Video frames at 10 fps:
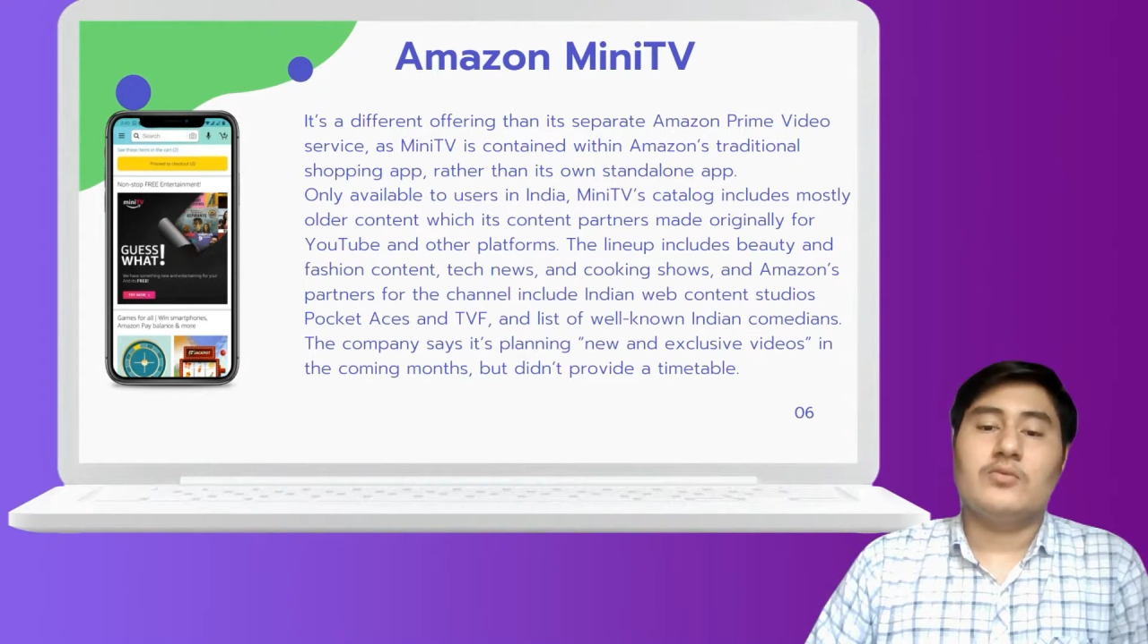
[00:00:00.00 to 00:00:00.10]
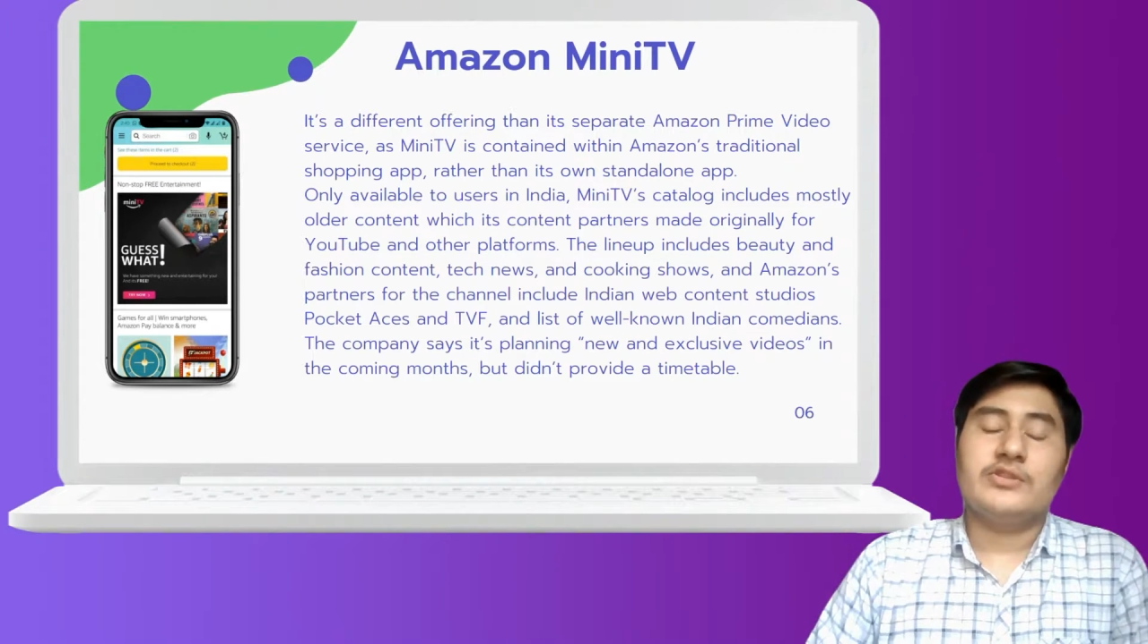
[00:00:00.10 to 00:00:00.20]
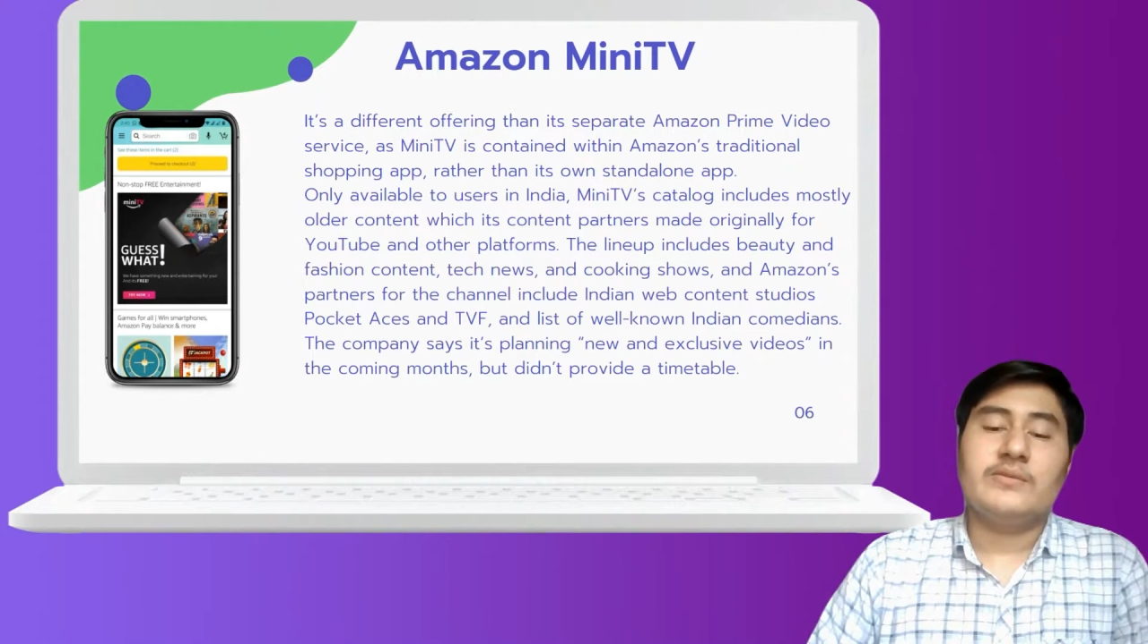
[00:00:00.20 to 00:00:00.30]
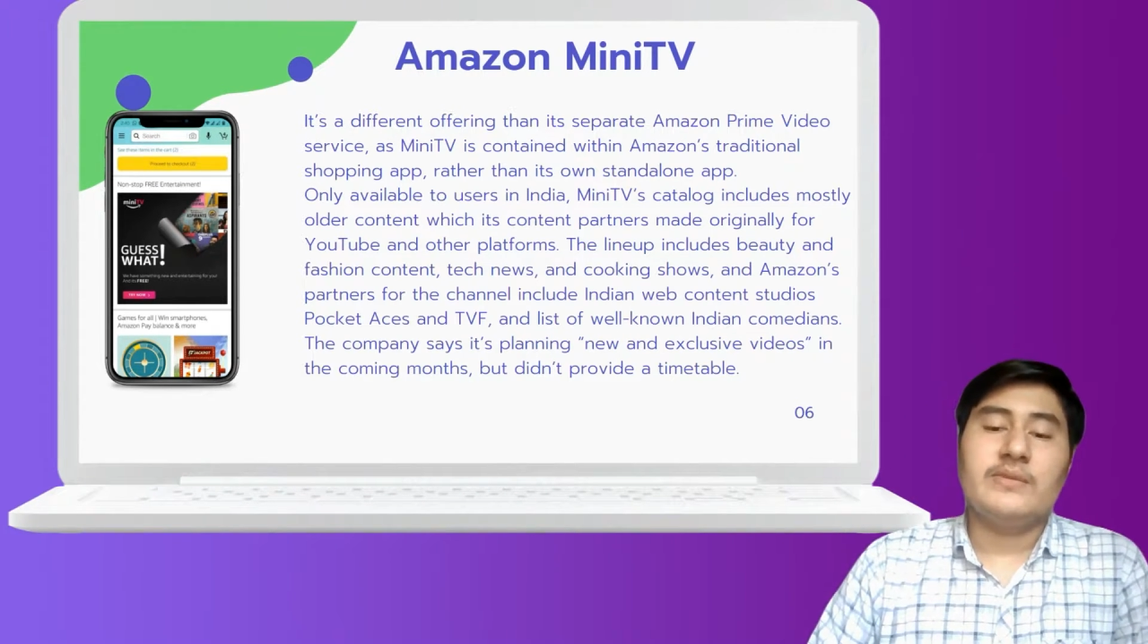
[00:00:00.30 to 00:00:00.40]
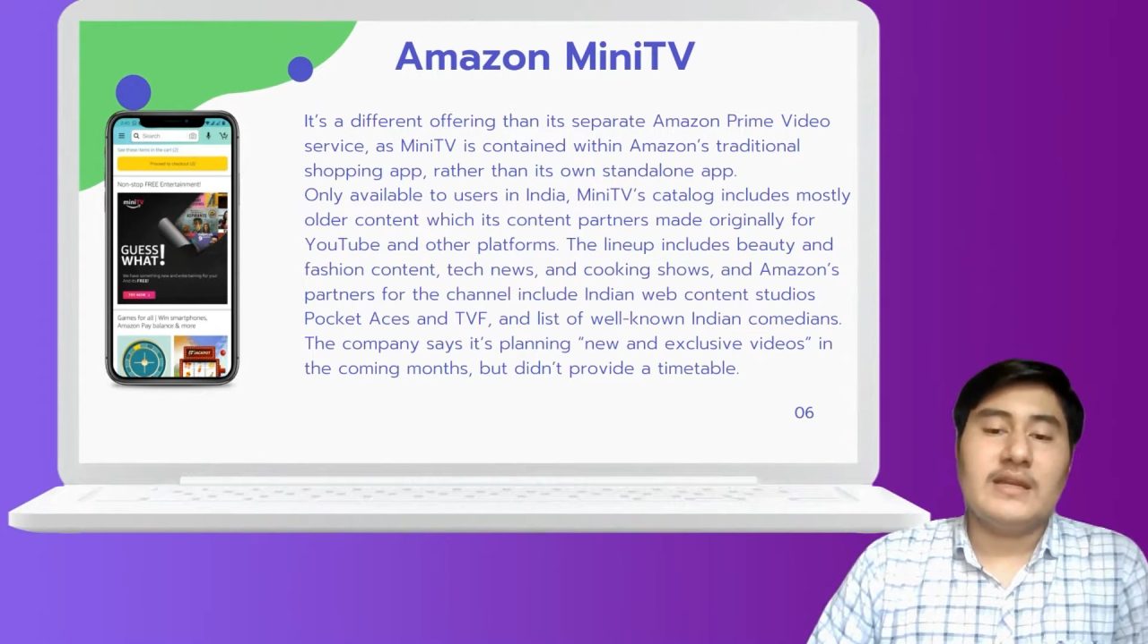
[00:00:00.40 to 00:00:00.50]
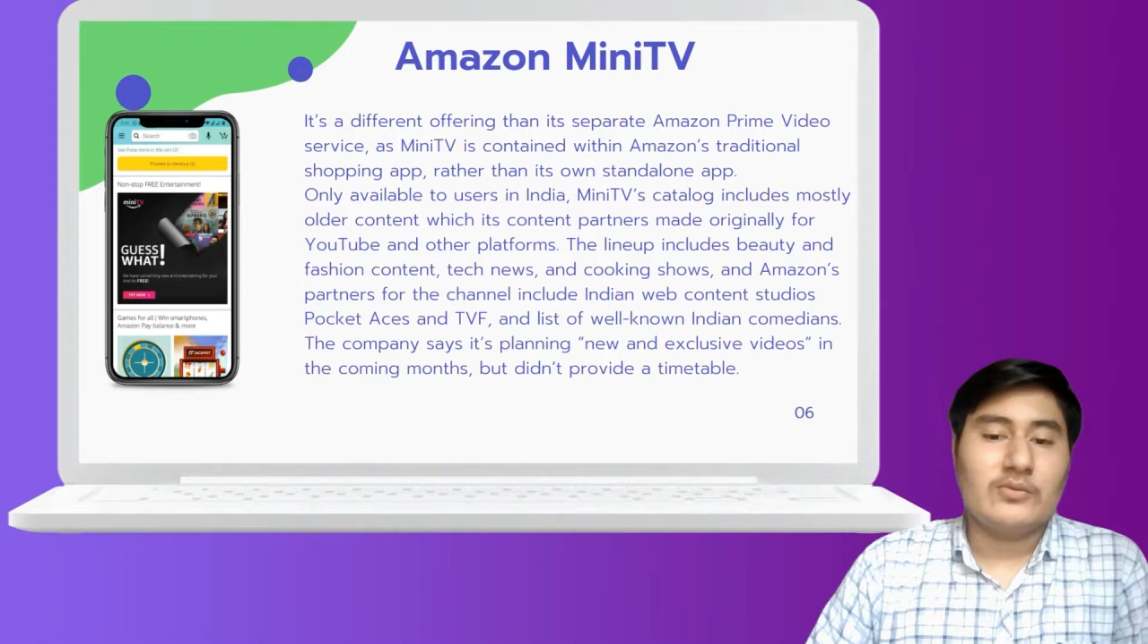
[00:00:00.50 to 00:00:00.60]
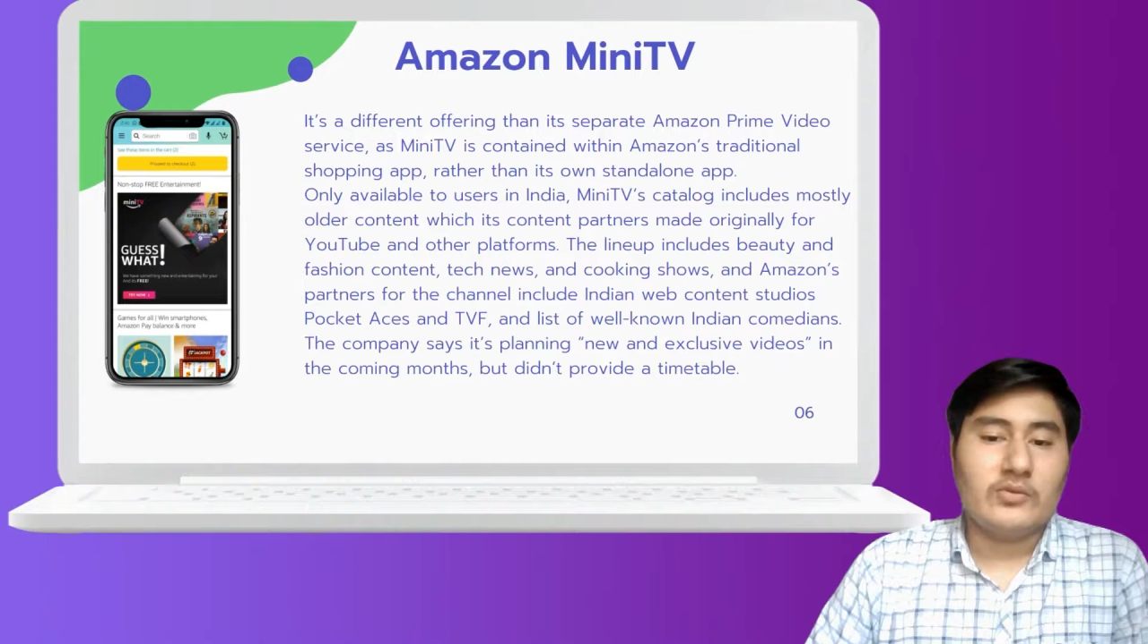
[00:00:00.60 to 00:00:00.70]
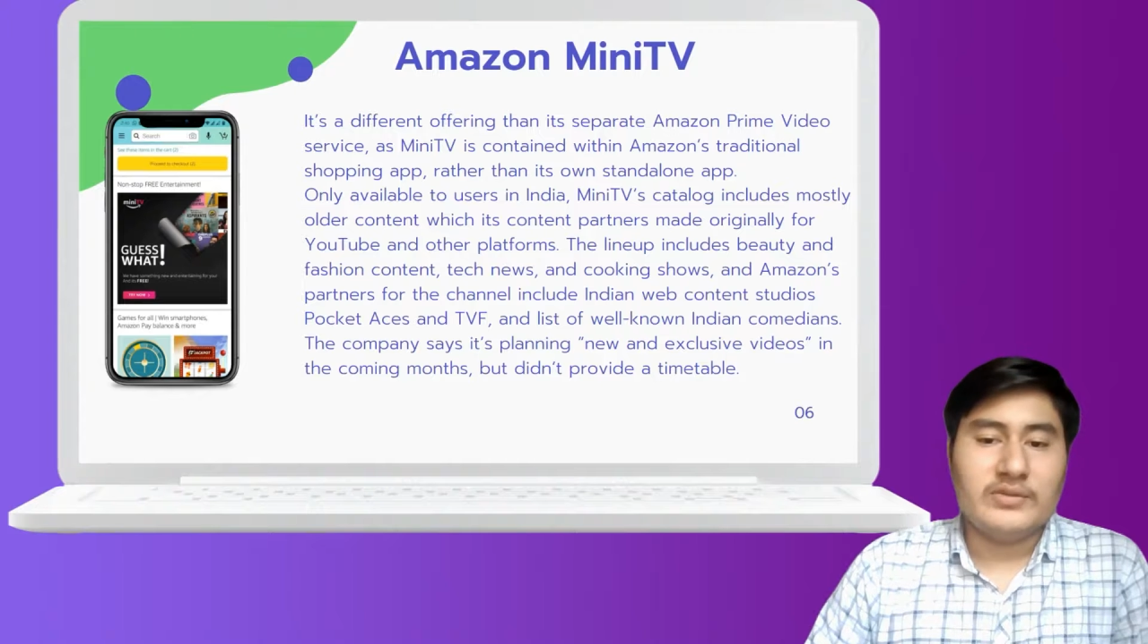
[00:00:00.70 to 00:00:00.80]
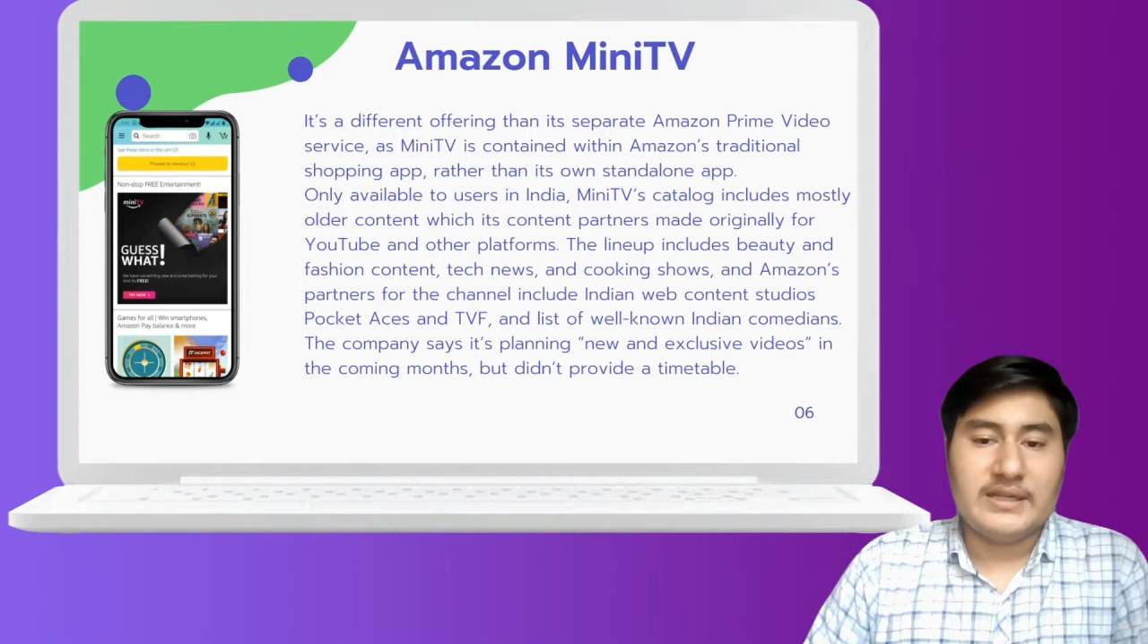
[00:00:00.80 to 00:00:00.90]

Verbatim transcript: उसी में ही आपको